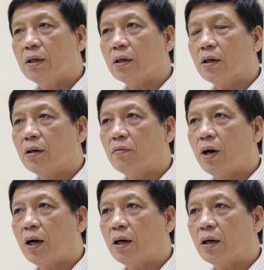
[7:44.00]
uh,
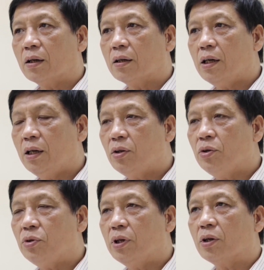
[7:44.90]
và đi
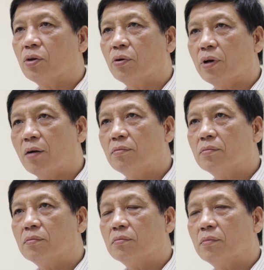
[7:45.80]
tuyên truyền cổ
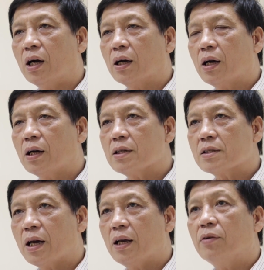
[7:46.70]
động bằng các cái
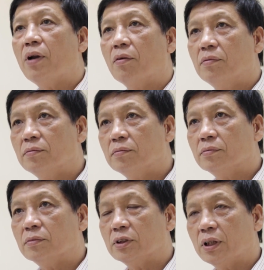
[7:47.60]
xe lưu động,
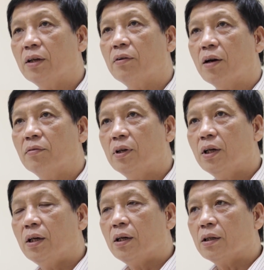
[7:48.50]
xe lưu động.
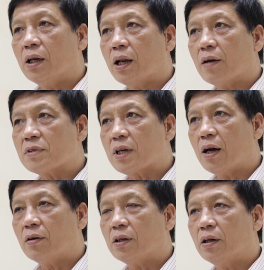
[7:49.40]
Để làm
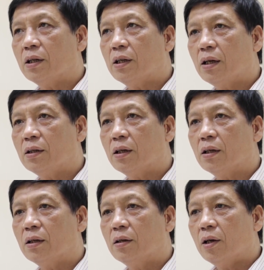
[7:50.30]
sao cho người dân,
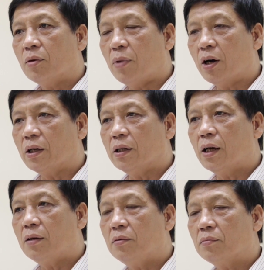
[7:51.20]
người mọi người
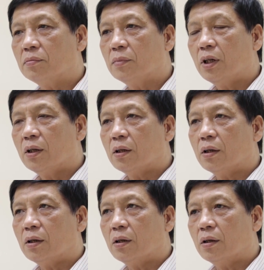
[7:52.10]
dân
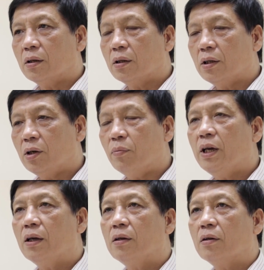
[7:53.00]
uh, hiểu
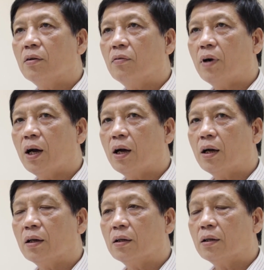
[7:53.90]
biết
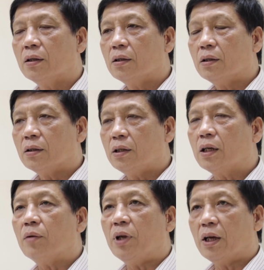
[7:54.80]
và
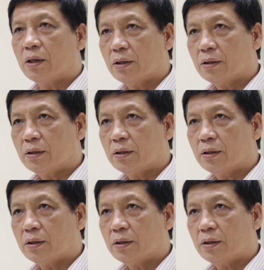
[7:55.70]
tiết kiệm điện.